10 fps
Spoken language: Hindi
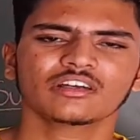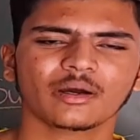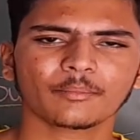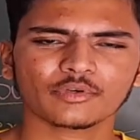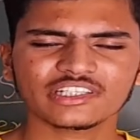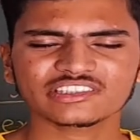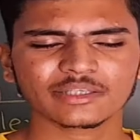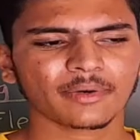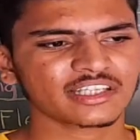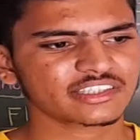कंपोनेंट्स
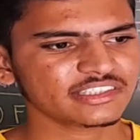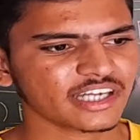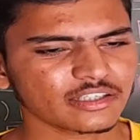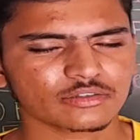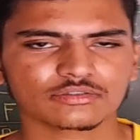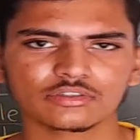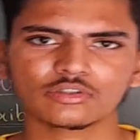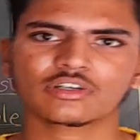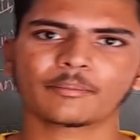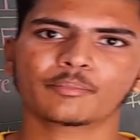की बात की जाए दोस्तों
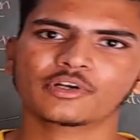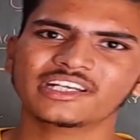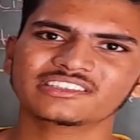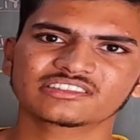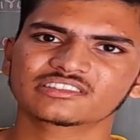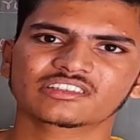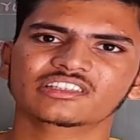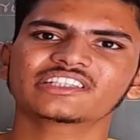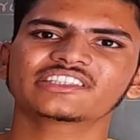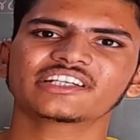तो कंपोनेंट्स
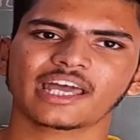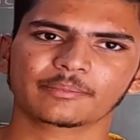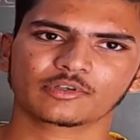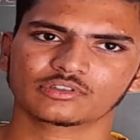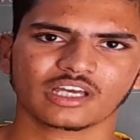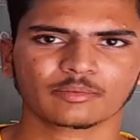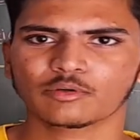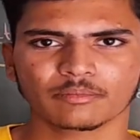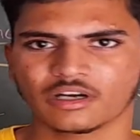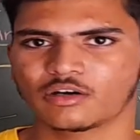कितने टाइप के होते हैं
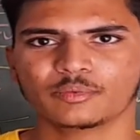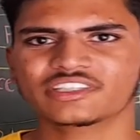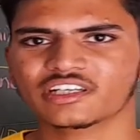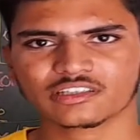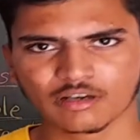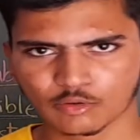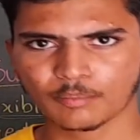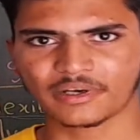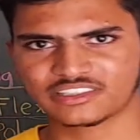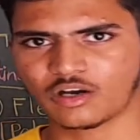आपको मैं उम्मीद करता हूँ आपको
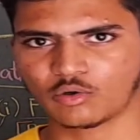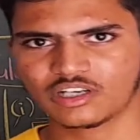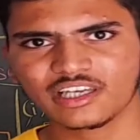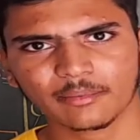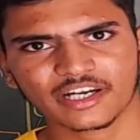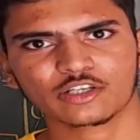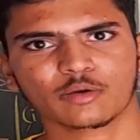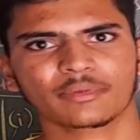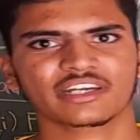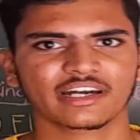पता होगा ये हमारे
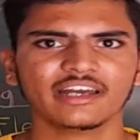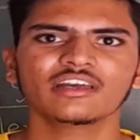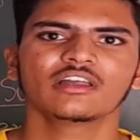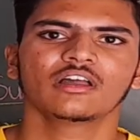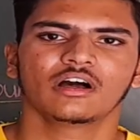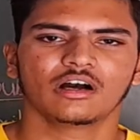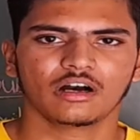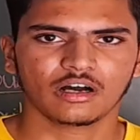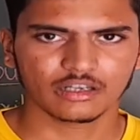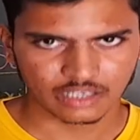टॉपिक का है
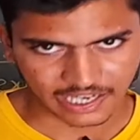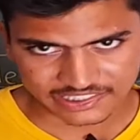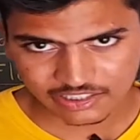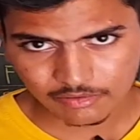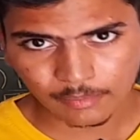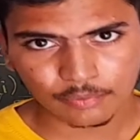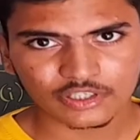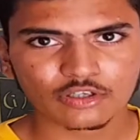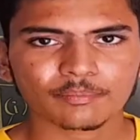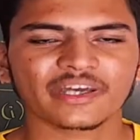एक्टिव uh,
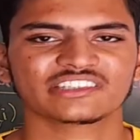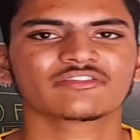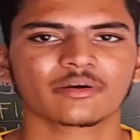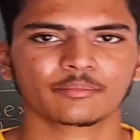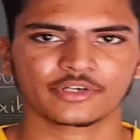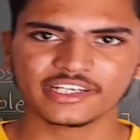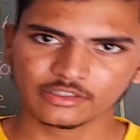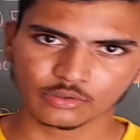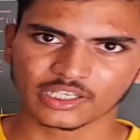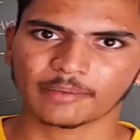कंपोनेंट और पैसिव कंपोनेंट
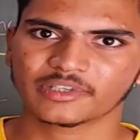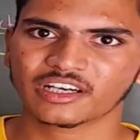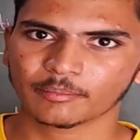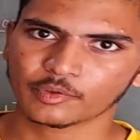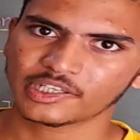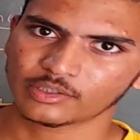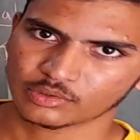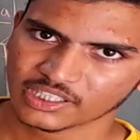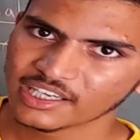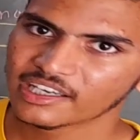दो टाइप के कंपोनेंट
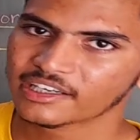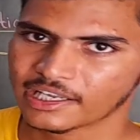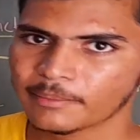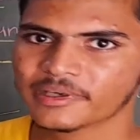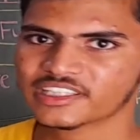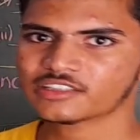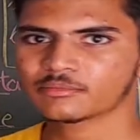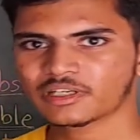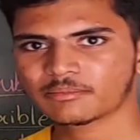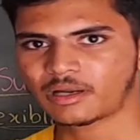होते हैं अगर नहीं पता तो
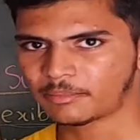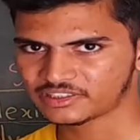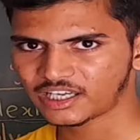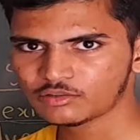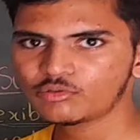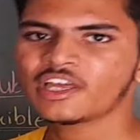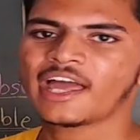मैं एक बार बता दूं